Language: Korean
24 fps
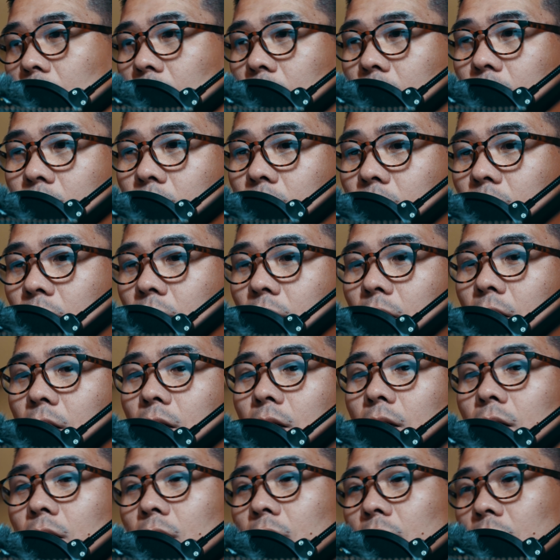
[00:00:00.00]

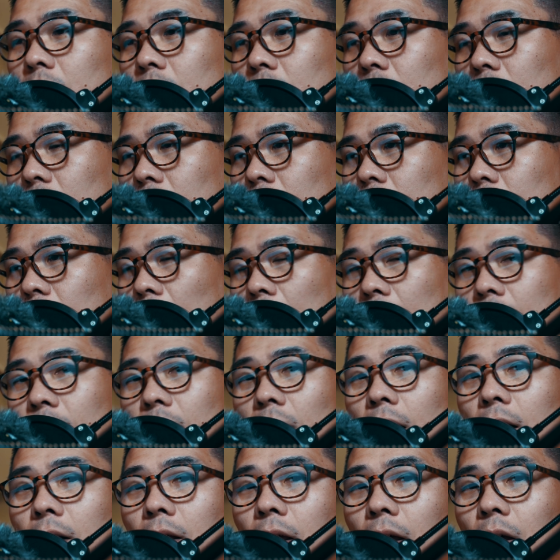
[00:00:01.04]
그
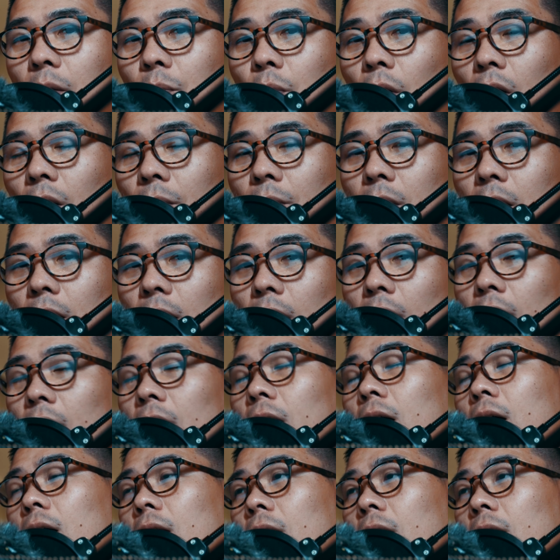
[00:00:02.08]
대상의 범위가